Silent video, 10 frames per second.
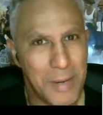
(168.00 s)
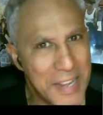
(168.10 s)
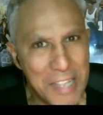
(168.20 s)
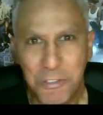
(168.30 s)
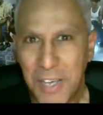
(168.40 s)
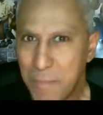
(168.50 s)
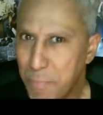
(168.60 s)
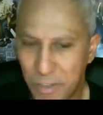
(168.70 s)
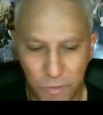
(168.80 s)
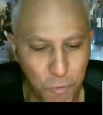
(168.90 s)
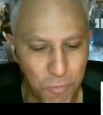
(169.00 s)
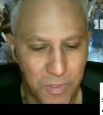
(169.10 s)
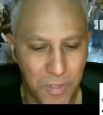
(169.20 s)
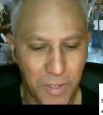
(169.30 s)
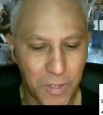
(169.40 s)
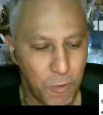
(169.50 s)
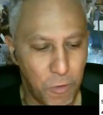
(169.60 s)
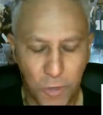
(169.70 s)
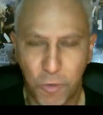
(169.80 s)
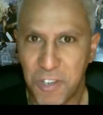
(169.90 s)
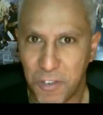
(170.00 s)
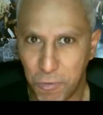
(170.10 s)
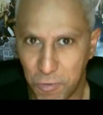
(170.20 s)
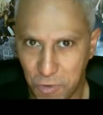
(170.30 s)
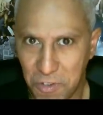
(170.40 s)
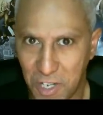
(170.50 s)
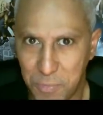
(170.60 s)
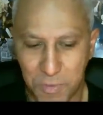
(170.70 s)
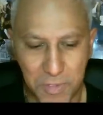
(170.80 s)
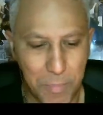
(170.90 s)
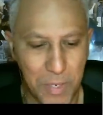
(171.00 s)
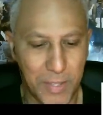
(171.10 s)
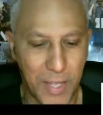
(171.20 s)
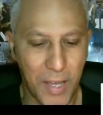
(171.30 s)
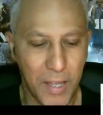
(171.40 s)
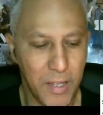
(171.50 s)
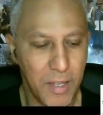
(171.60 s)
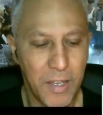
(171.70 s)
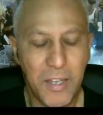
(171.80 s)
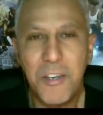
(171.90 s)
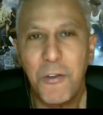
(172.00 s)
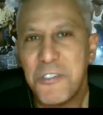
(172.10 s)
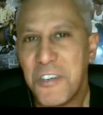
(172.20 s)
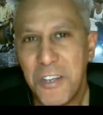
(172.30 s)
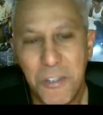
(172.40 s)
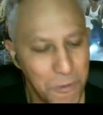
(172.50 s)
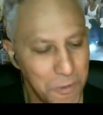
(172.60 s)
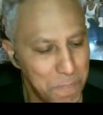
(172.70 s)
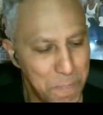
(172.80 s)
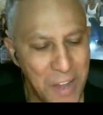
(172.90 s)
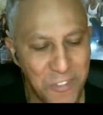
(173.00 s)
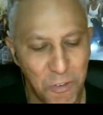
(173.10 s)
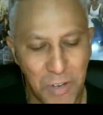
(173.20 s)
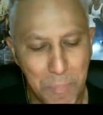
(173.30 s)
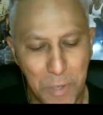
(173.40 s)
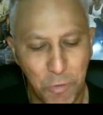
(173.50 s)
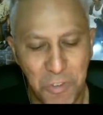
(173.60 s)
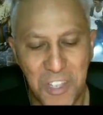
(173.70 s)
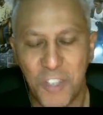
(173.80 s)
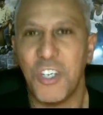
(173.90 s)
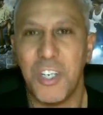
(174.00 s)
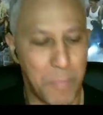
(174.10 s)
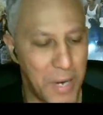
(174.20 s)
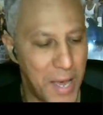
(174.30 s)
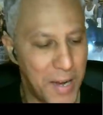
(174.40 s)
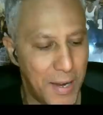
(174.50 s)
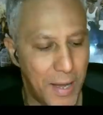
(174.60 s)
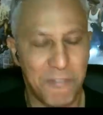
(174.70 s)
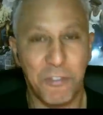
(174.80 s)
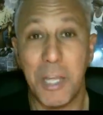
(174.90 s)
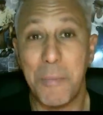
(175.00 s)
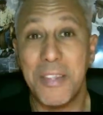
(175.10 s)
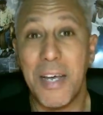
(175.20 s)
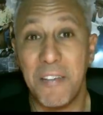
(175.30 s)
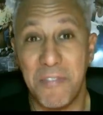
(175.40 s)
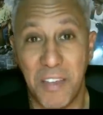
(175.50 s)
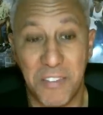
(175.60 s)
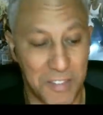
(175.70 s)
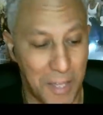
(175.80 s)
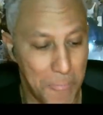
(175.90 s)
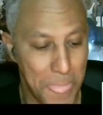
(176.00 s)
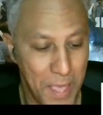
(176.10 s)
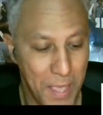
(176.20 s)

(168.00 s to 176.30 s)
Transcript: Malgrado tali presunte, coraggiose assunzioni di responsabilità, i nostri non persero l'abitudine di celebrare la fondamentale festa